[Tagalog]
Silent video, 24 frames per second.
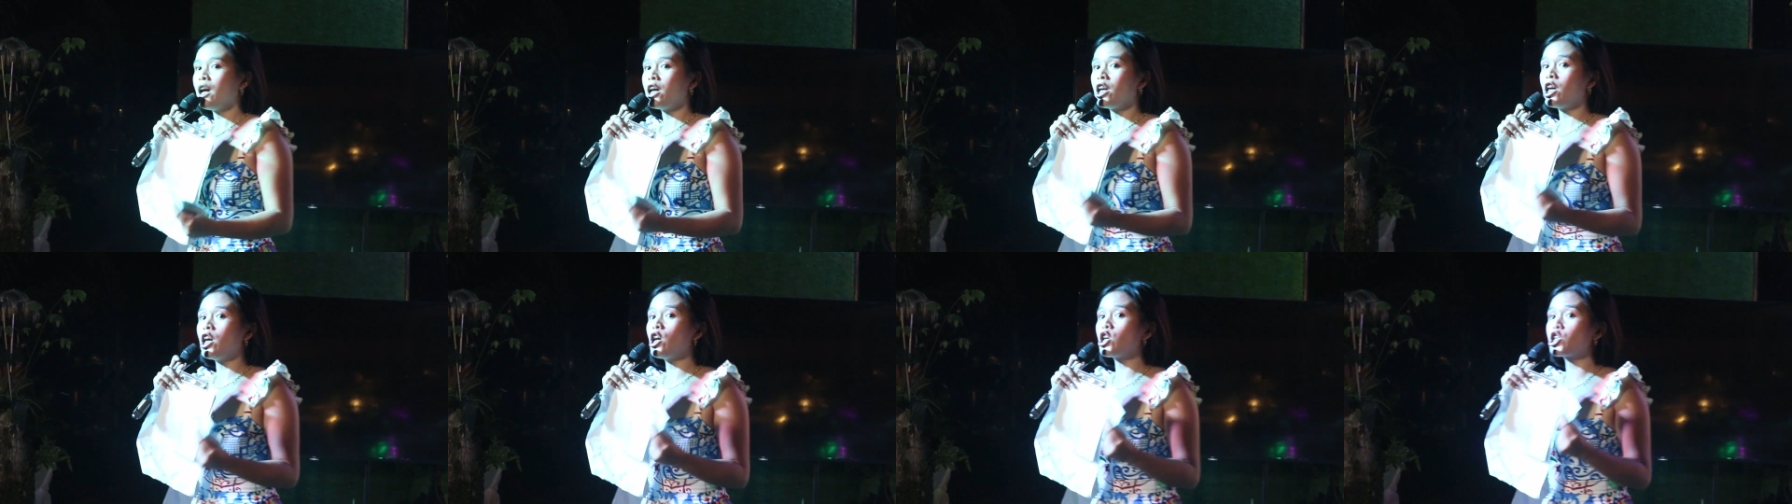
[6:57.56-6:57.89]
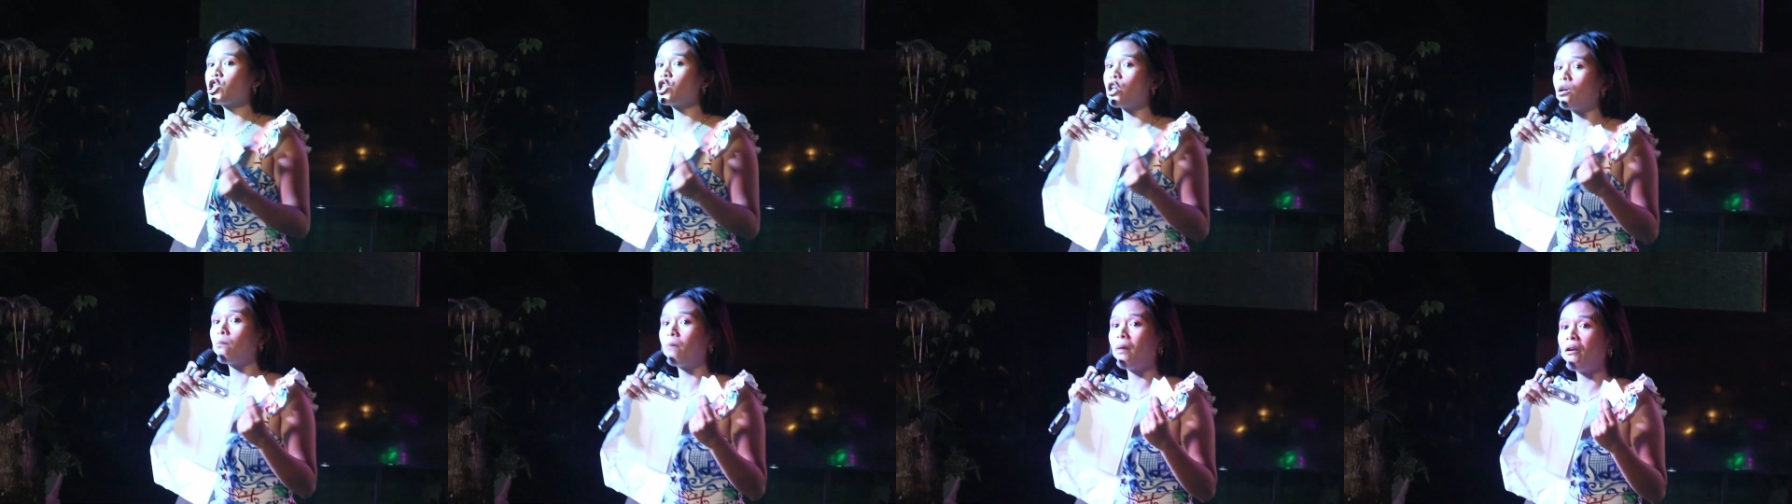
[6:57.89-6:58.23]
you
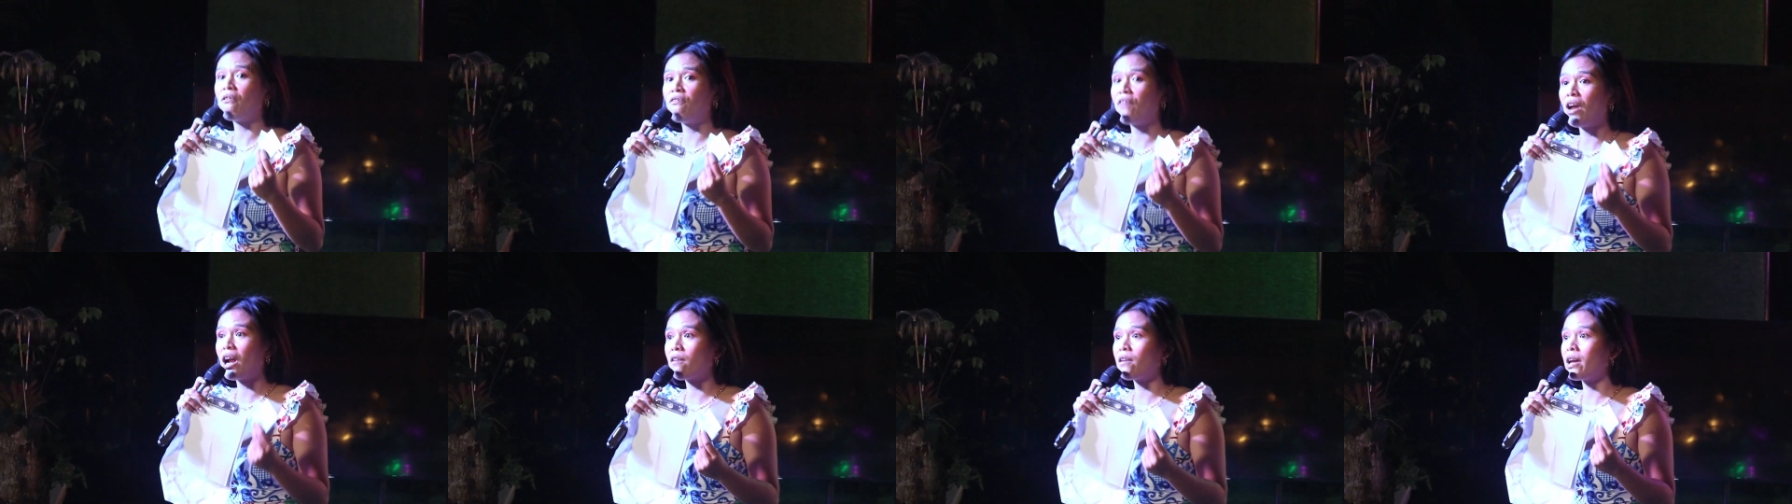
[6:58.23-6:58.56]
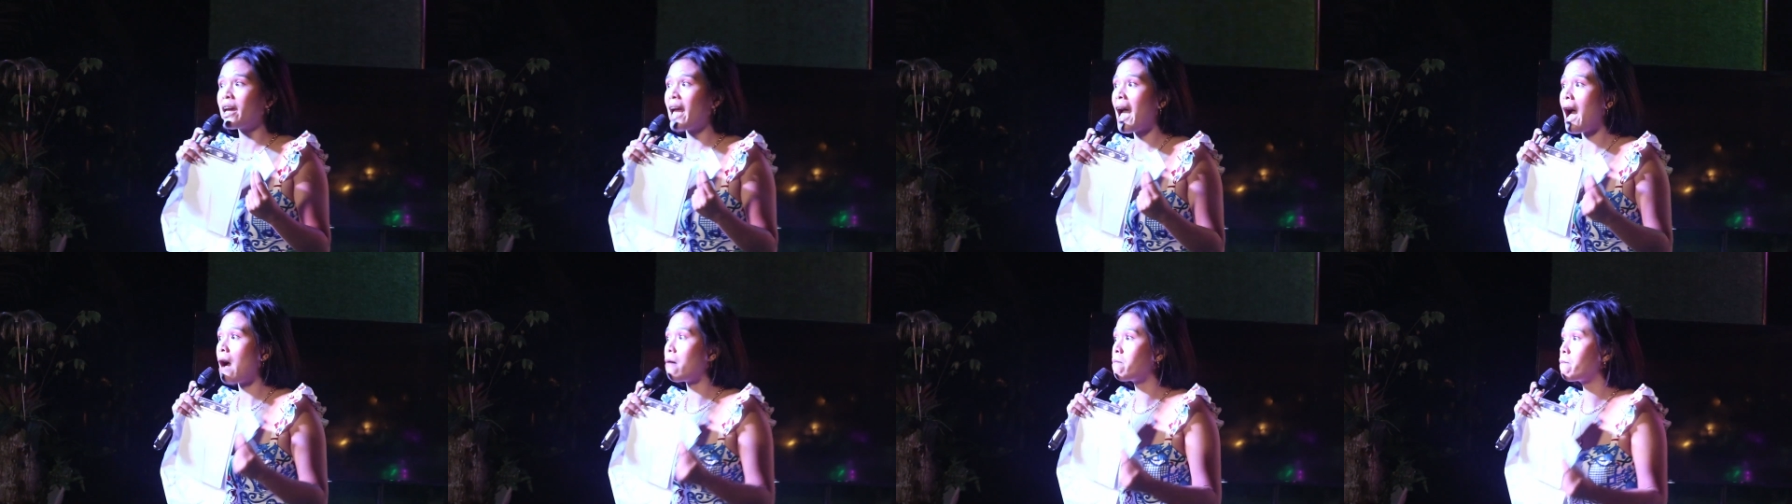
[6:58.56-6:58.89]
should be
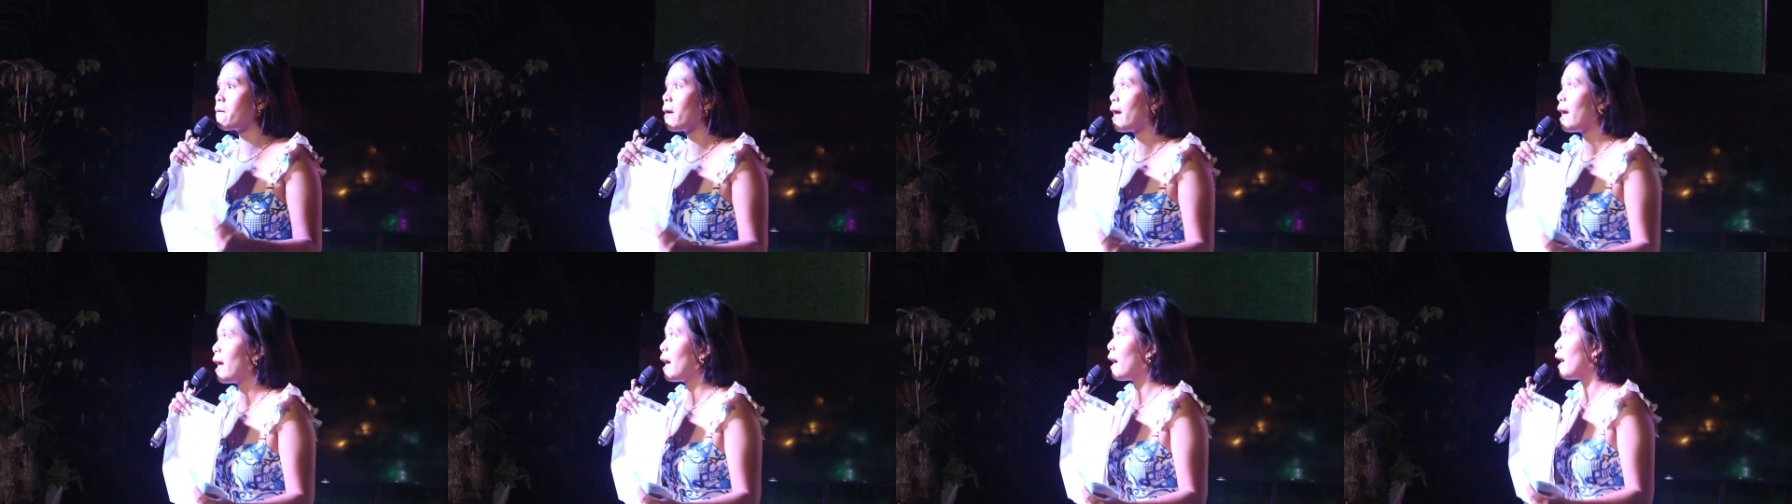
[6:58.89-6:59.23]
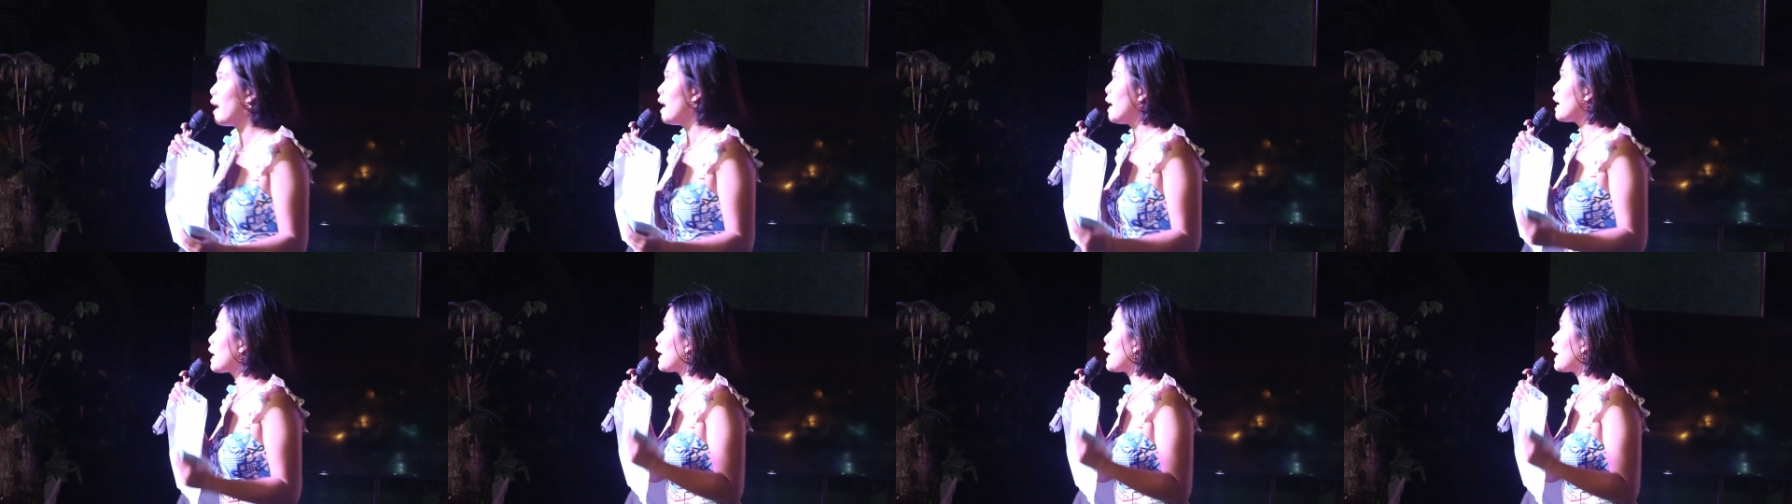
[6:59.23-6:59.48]
very happy